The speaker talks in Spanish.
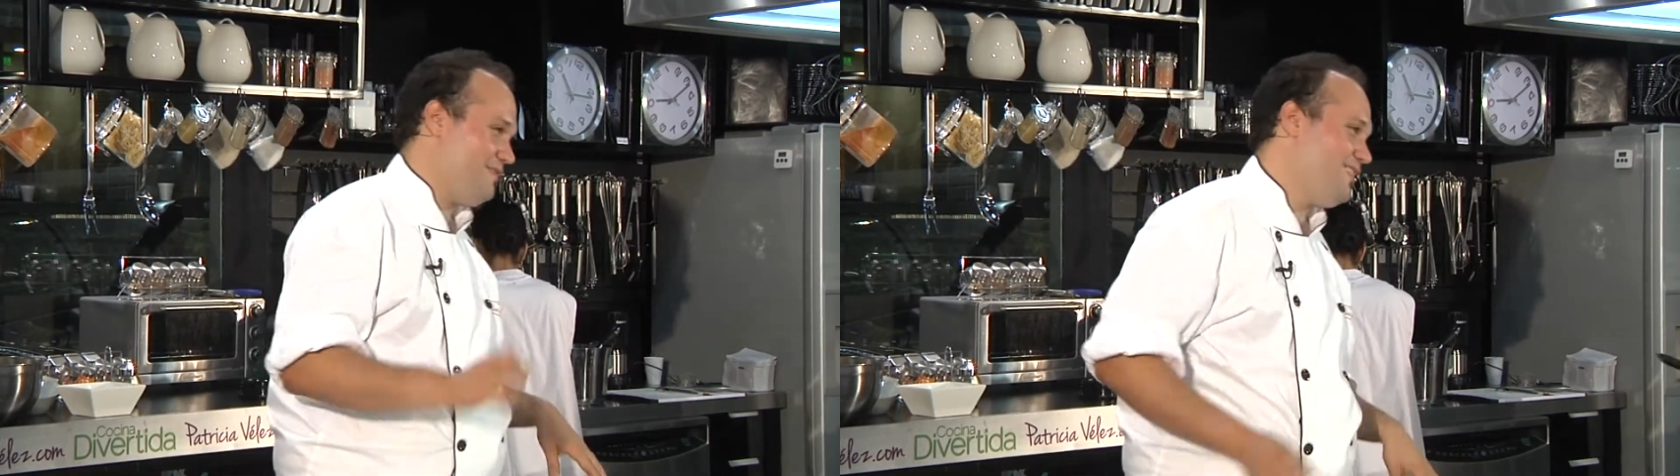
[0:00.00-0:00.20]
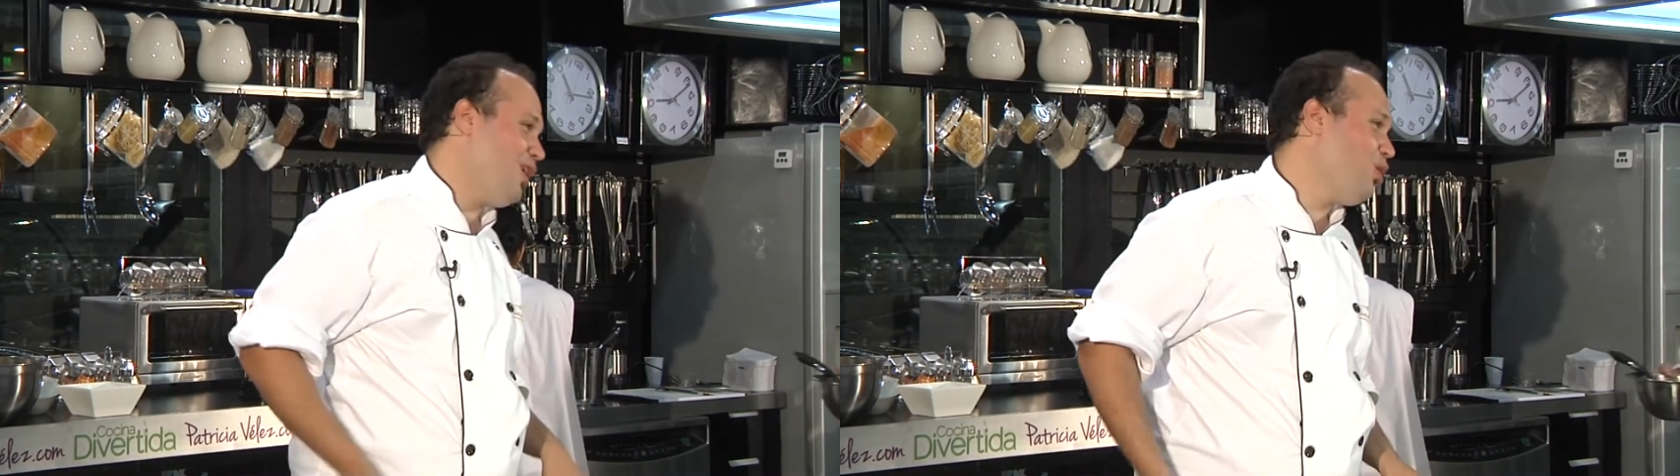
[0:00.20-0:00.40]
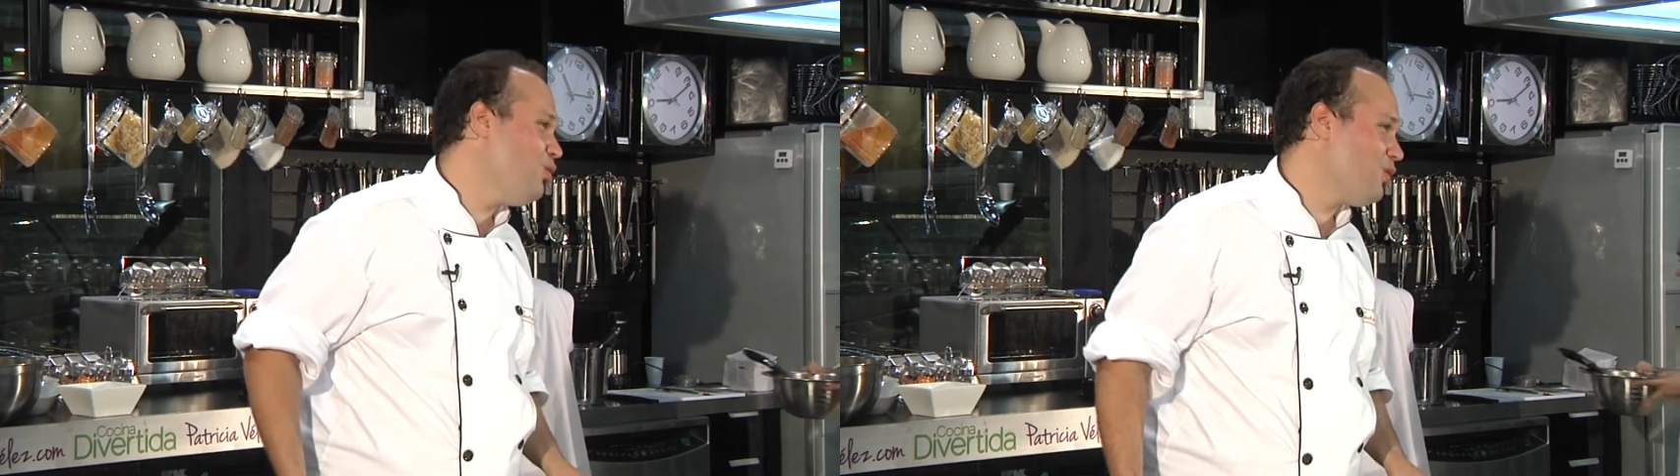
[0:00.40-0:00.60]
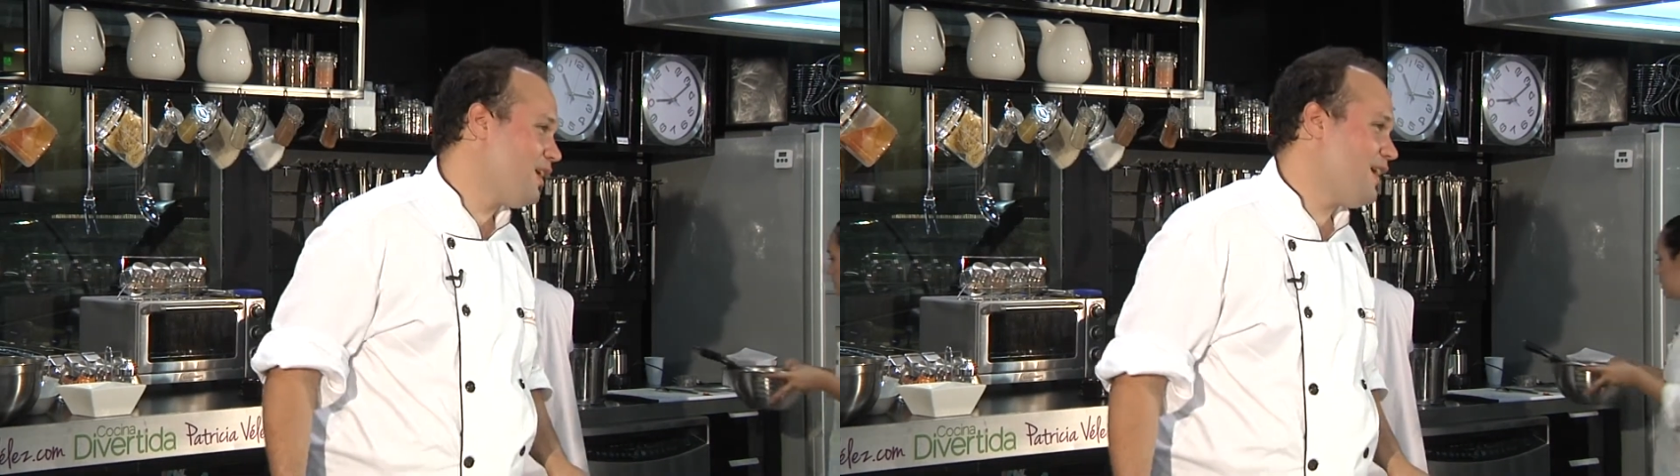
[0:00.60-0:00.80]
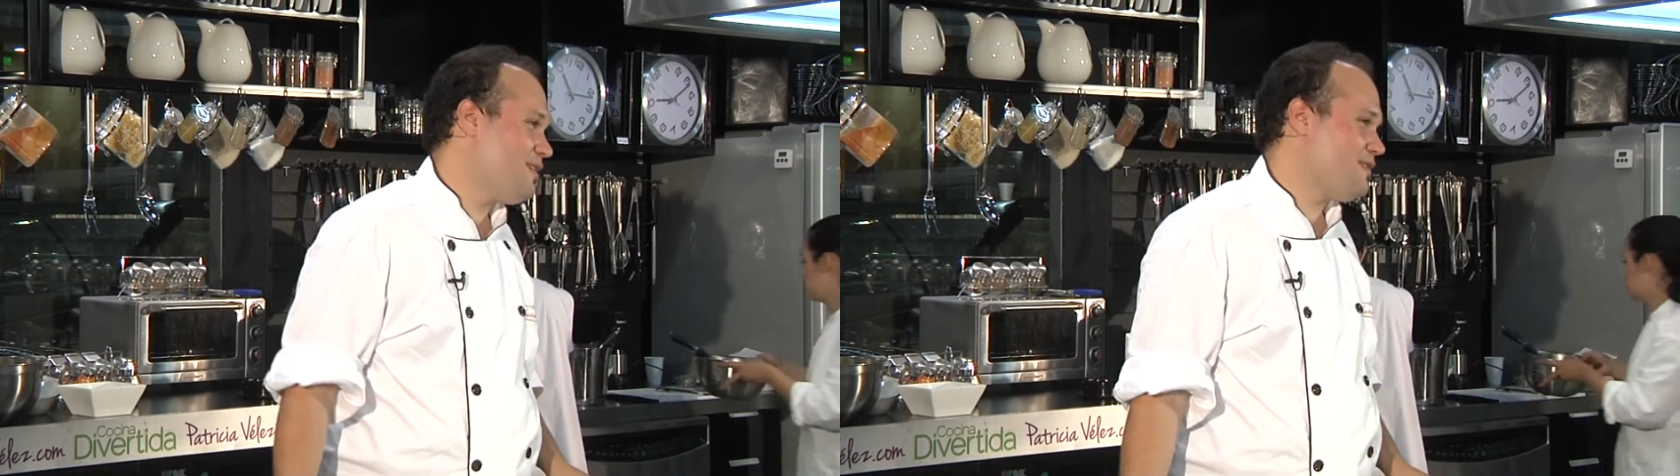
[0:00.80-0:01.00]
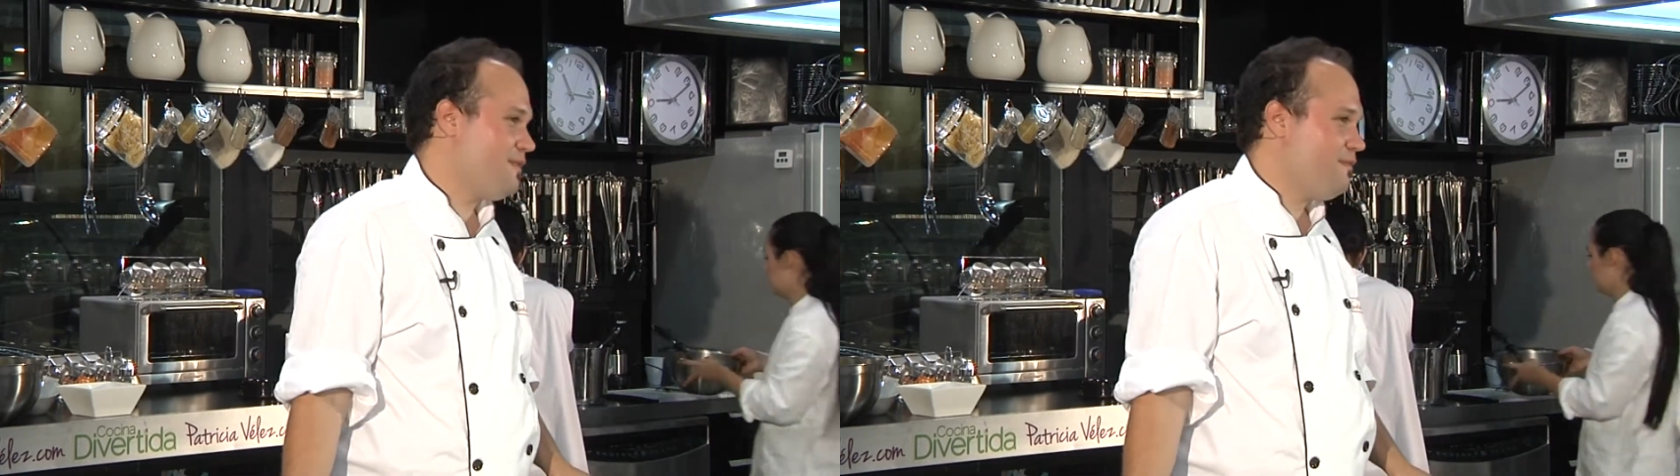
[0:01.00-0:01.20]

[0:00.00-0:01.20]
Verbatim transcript: de lo duro que es.